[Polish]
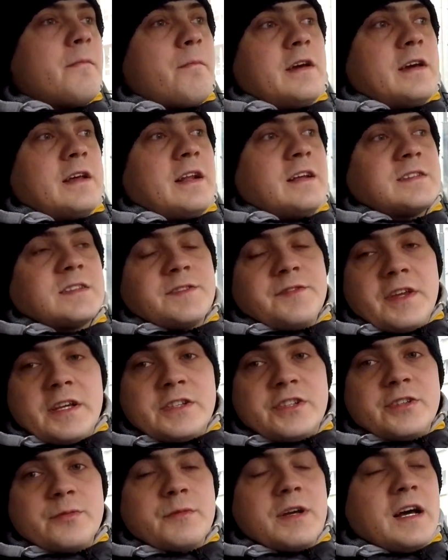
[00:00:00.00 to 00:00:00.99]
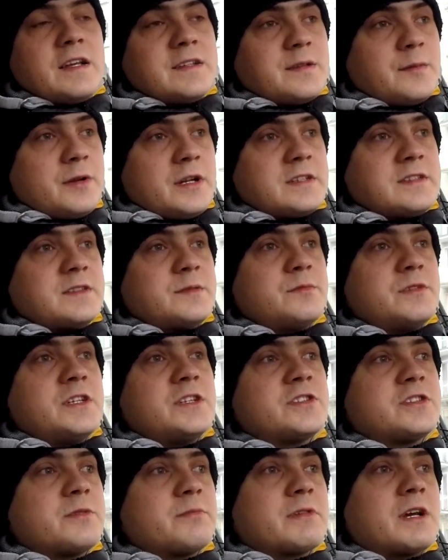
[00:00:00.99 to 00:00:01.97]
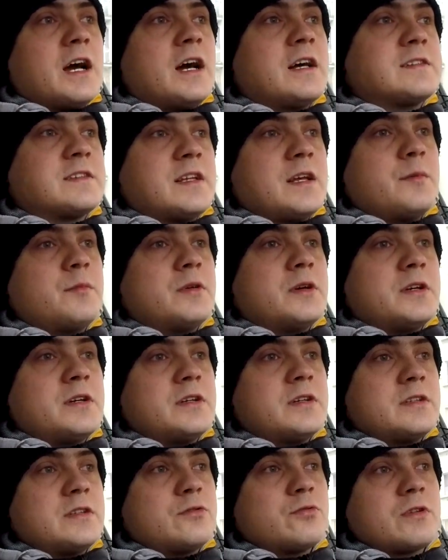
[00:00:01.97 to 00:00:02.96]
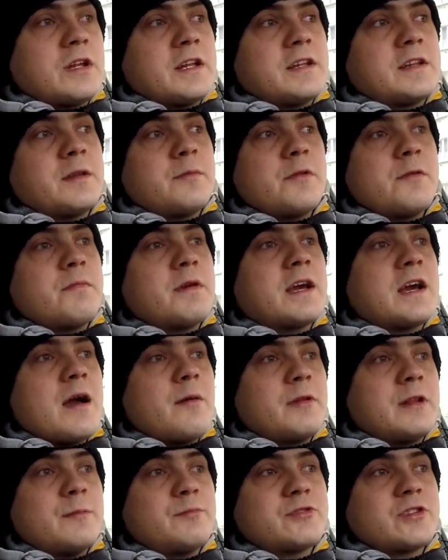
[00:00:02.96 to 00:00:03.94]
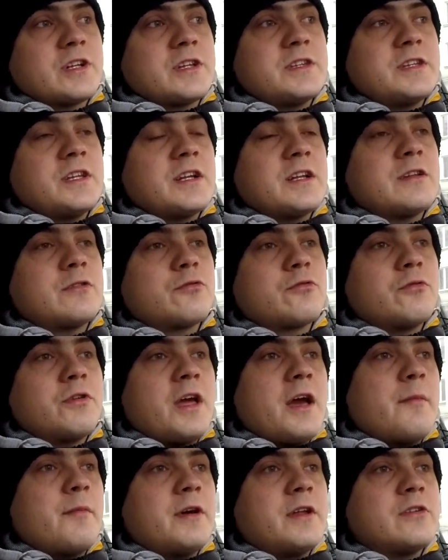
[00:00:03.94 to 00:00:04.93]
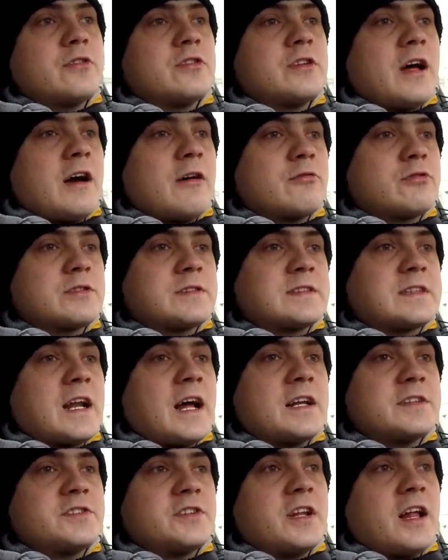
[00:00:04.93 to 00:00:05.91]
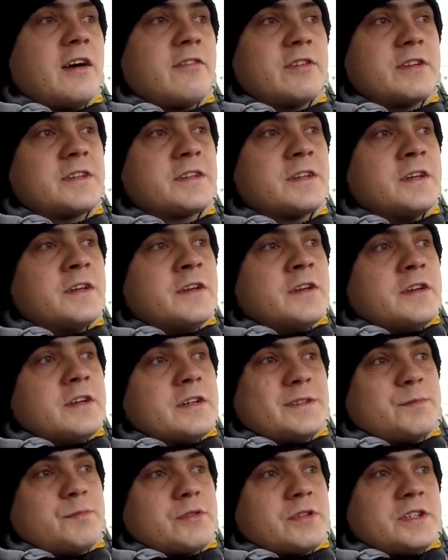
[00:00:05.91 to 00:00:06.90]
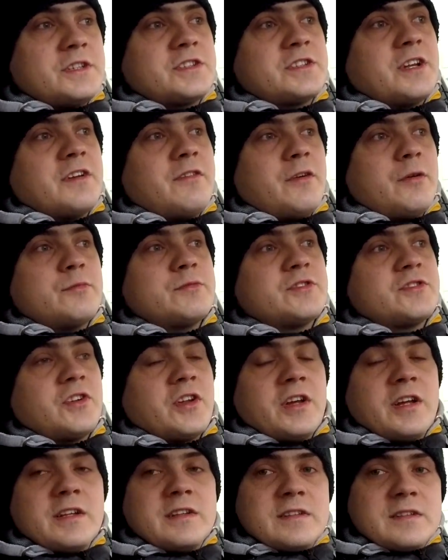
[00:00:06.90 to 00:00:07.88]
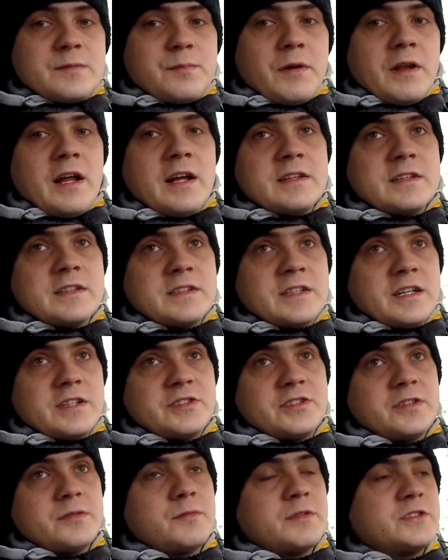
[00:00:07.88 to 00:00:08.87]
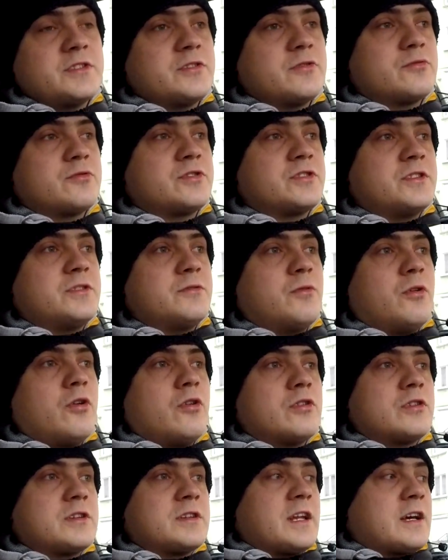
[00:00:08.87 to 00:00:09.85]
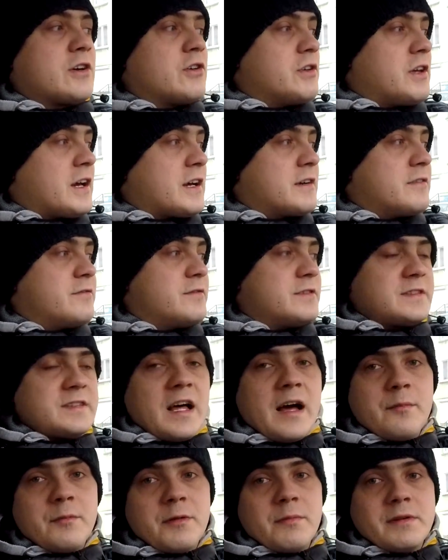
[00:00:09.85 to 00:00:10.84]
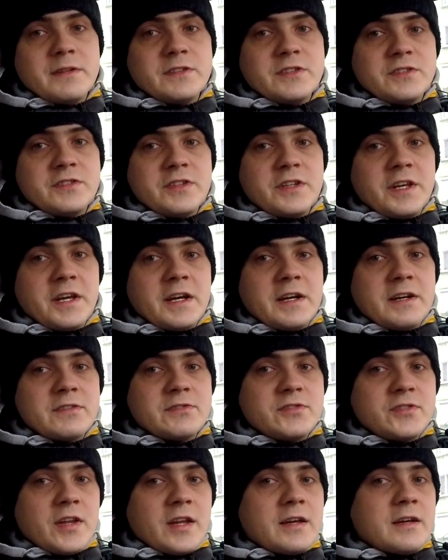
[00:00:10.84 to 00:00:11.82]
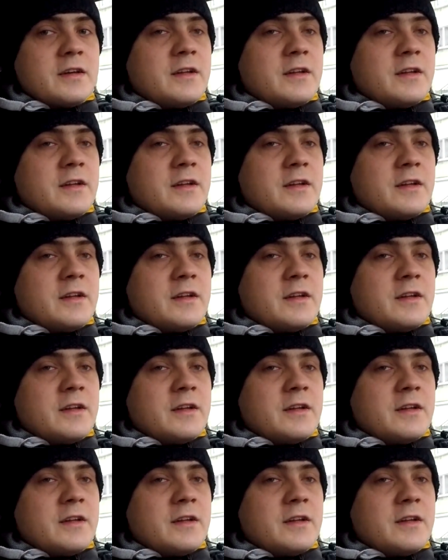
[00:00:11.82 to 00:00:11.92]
Raz z większym gazem, raz z mniejszym gazem. E, tutaj tymi biegami na przykład nie redukujemy. No na autostradzie nawet e, podejrzewam, że to spalanie też się będzie różniło od tego, jak wy sami będziecie jechać, tak?